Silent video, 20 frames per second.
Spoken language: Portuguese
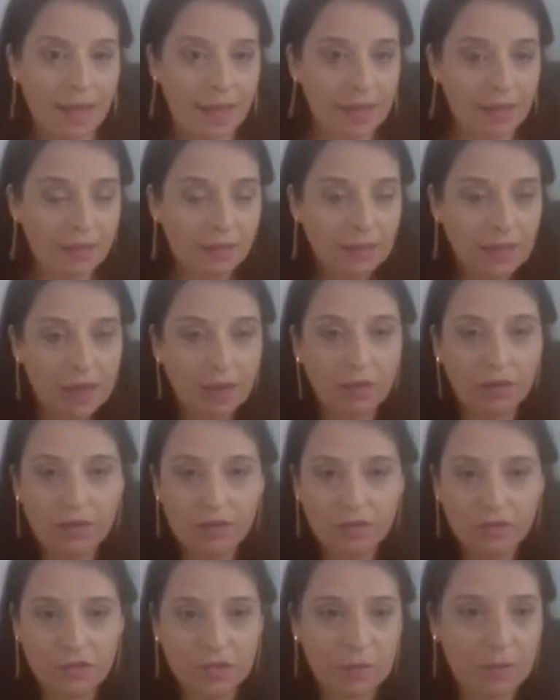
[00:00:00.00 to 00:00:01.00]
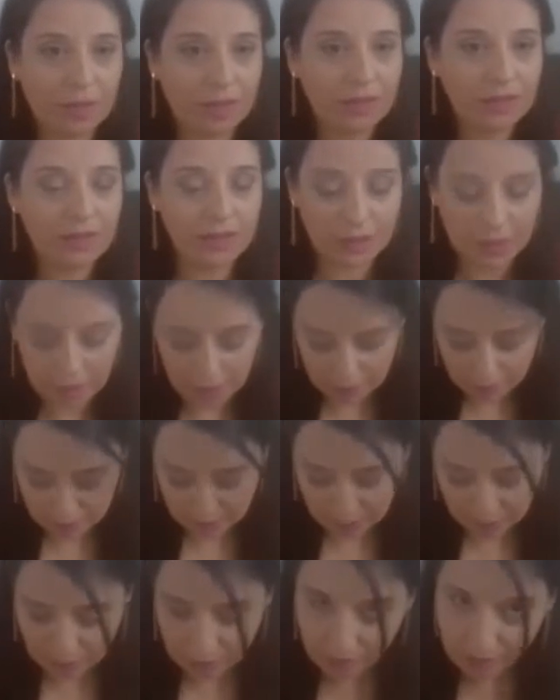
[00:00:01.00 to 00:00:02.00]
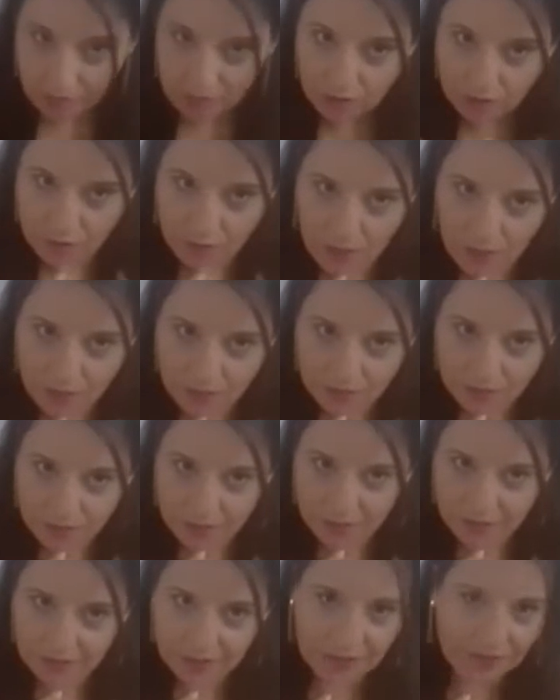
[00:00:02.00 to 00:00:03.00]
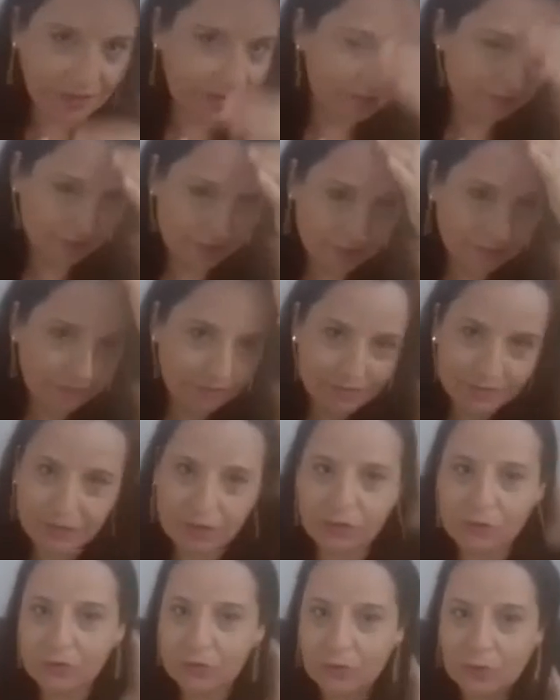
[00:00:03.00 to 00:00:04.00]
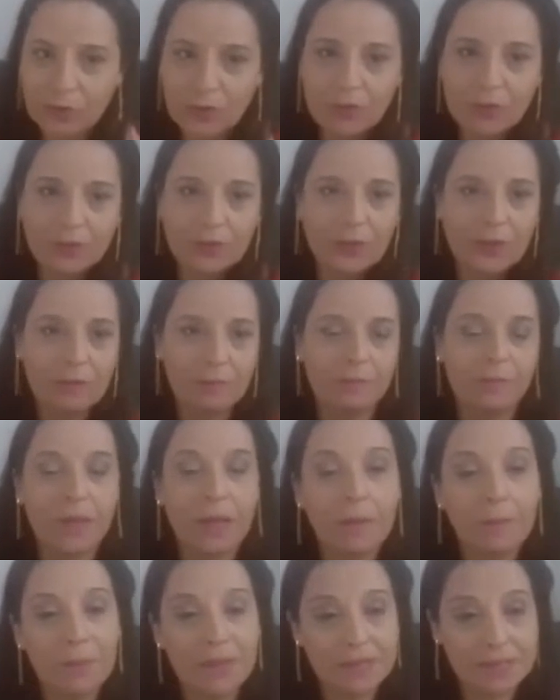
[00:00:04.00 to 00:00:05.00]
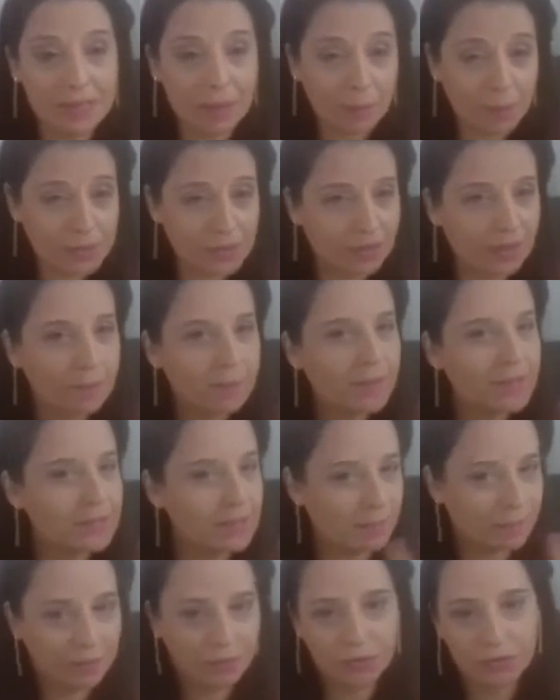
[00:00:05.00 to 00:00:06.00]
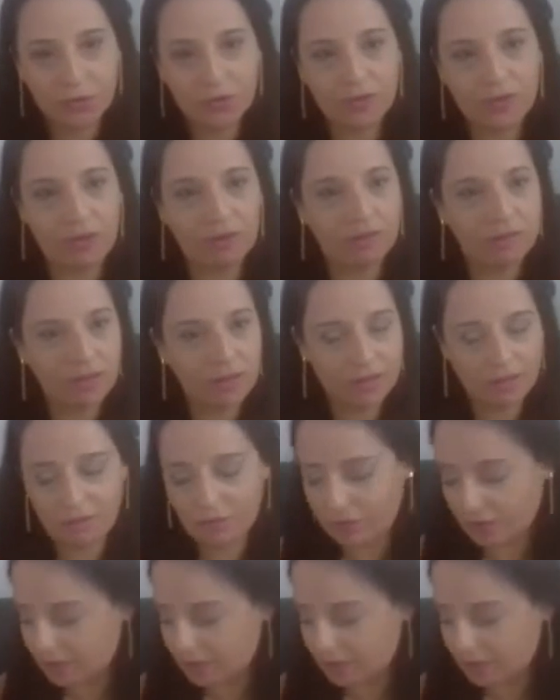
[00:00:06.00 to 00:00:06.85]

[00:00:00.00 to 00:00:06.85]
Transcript: era um, é um livro também que eu guardo aqui, não dou, não, é emprestar, posso até tá emprestar, mas não dou não, ele